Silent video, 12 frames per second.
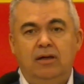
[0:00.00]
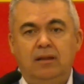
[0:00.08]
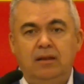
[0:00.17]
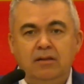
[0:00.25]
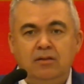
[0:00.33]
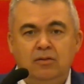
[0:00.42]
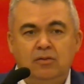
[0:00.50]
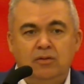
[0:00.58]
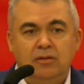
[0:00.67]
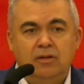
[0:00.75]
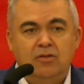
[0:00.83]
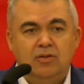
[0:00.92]
en el
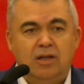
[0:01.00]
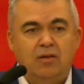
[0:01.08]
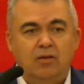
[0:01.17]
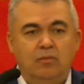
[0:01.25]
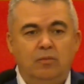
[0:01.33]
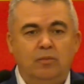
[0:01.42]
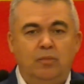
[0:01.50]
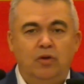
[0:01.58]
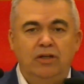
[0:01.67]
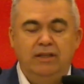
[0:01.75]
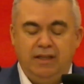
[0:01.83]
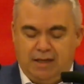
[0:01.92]
centro de nuestra acción
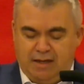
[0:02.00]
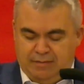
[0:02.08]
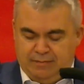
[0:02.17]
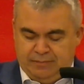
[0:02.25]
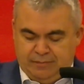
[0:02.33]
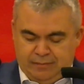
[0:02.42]
política.